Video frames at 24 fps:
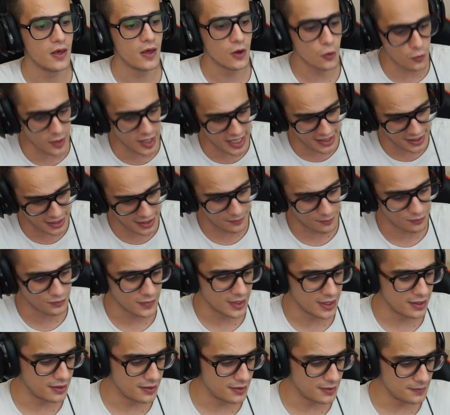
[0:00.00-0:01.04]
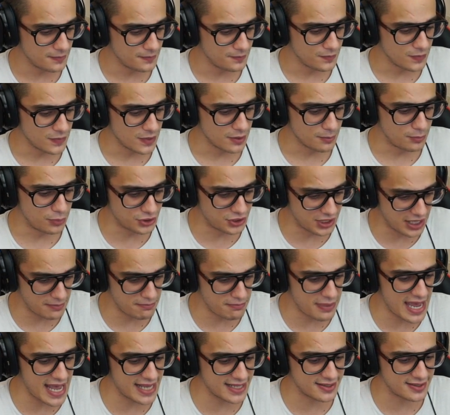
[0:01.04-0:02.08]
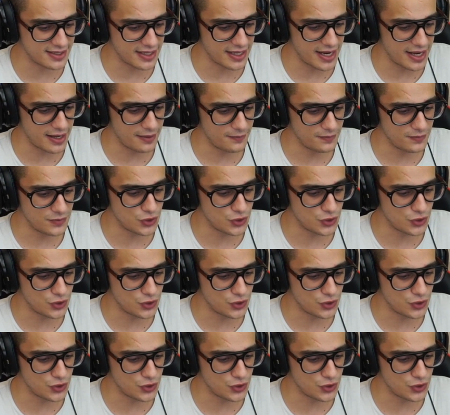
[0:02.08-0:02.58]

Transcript: Quindi può essere potrebbe essere